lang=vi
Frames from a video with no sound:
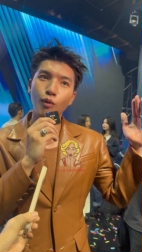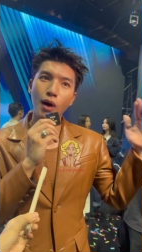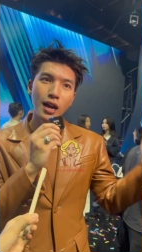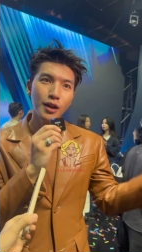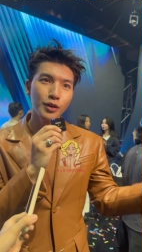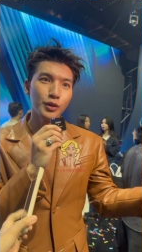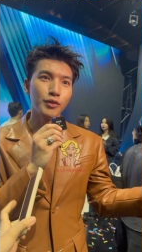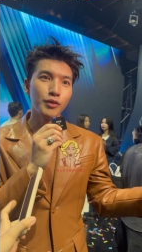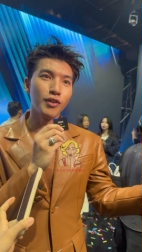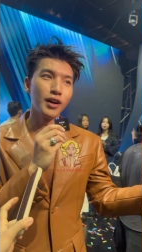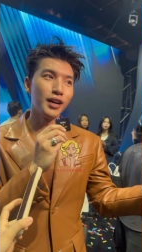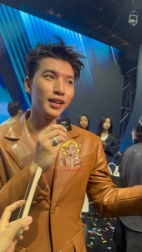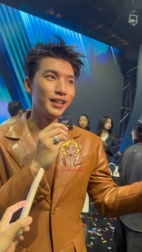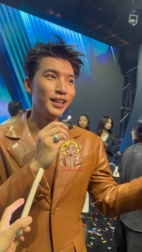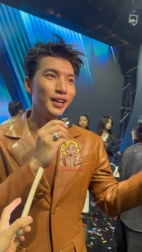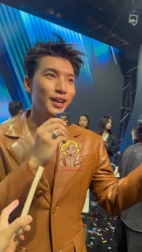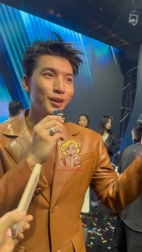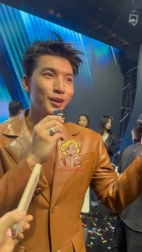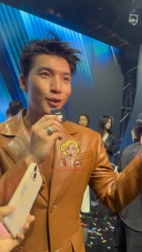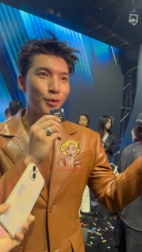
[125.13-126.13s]
quá là tuyệt vời
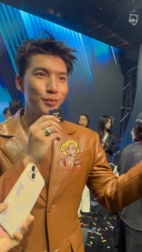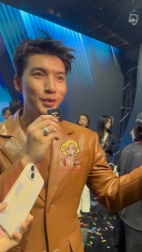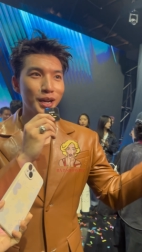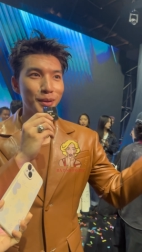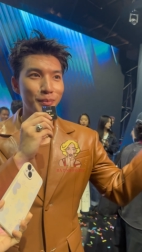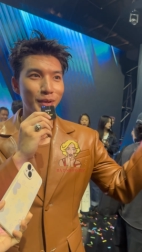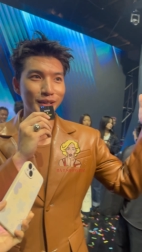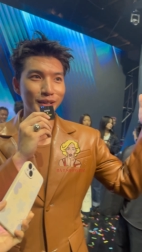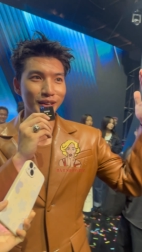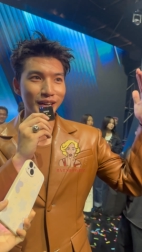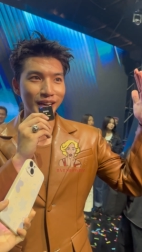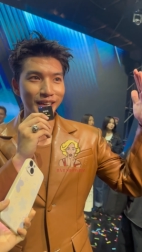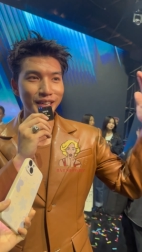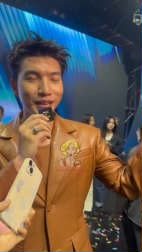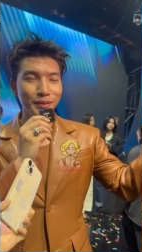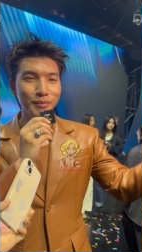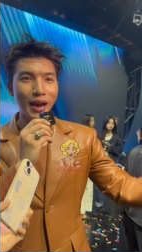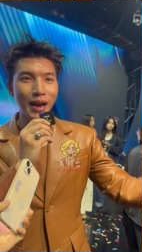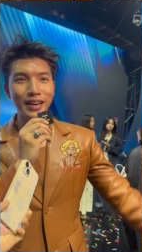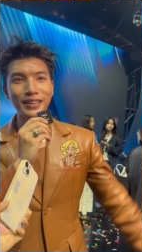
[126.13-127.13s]
cũng như là mình có thể
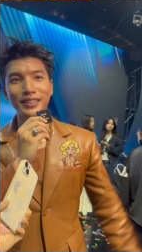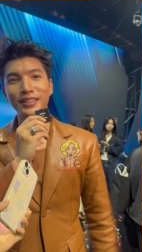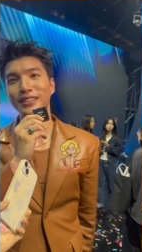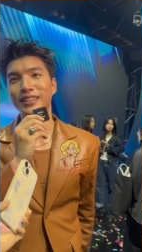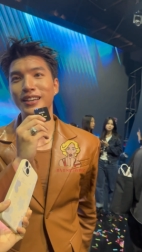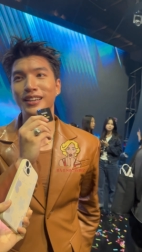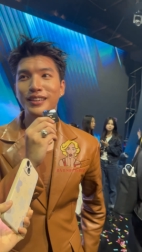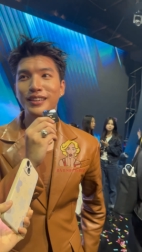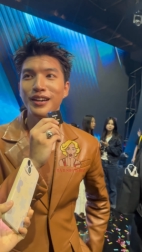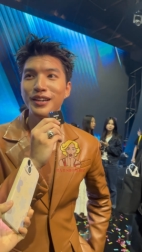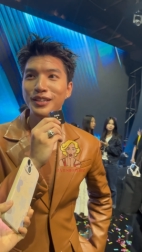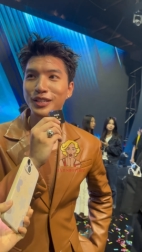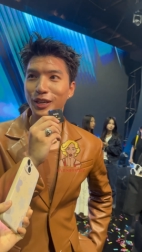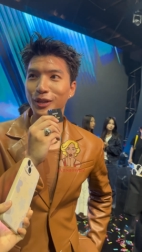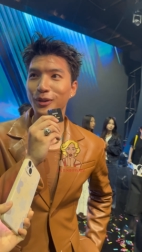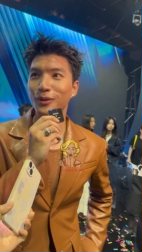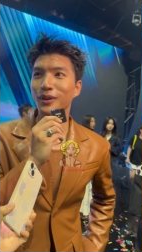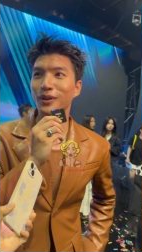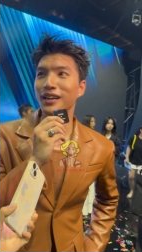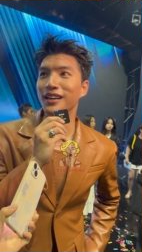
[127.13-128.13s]
kết bạn được uh, rất là
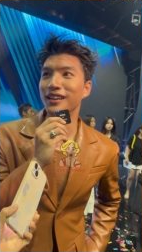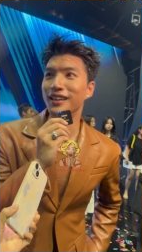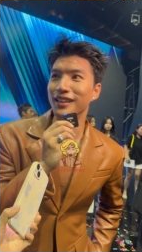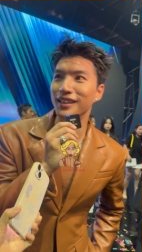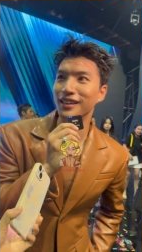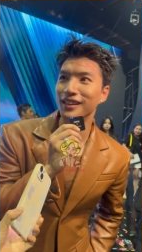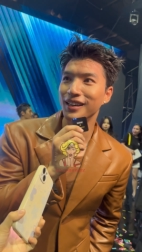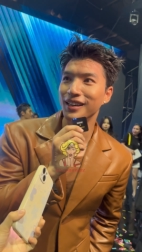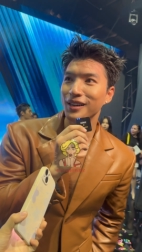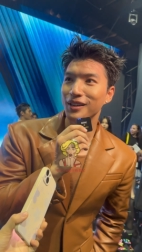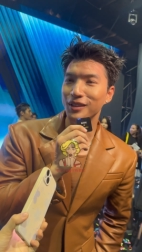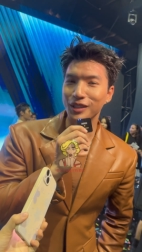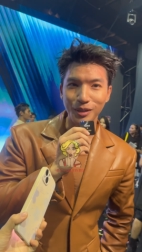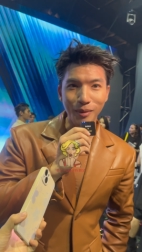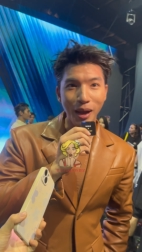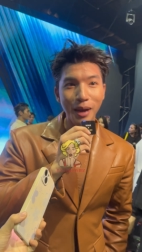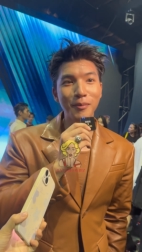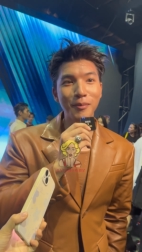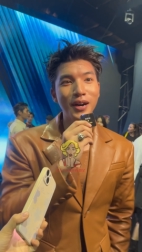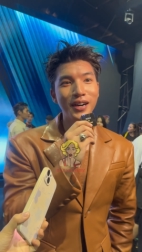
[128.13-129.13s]
nhiều uh, người
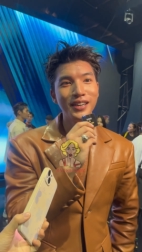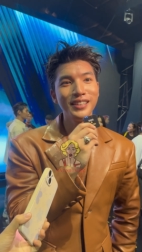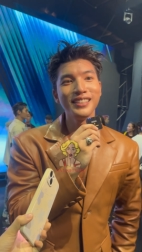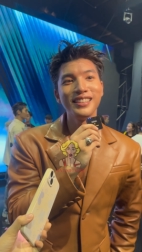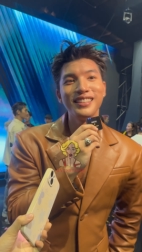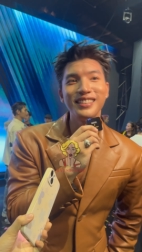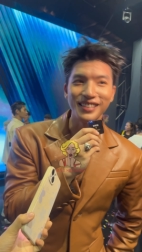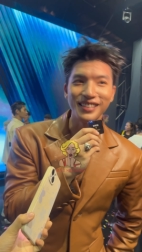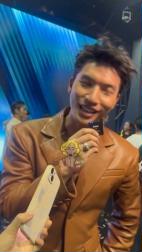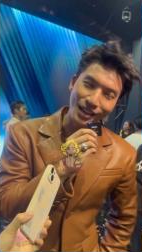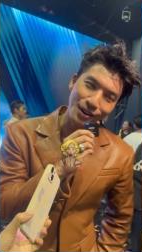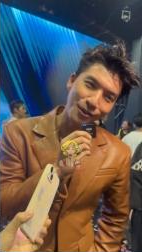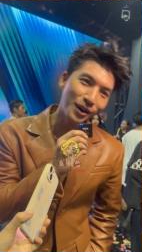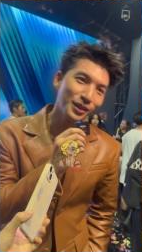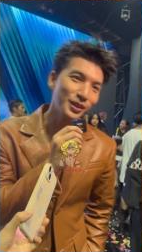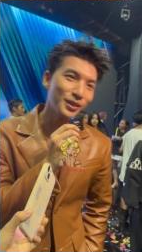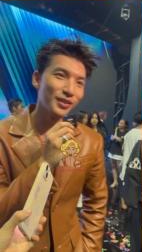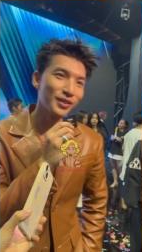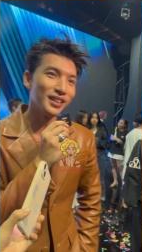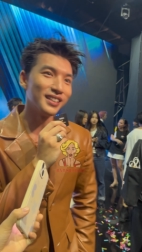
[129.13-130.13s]
bạn mới và yeah, quá
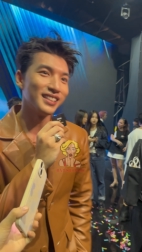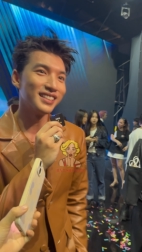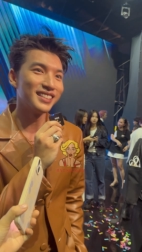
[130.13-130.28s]
tuyệt vời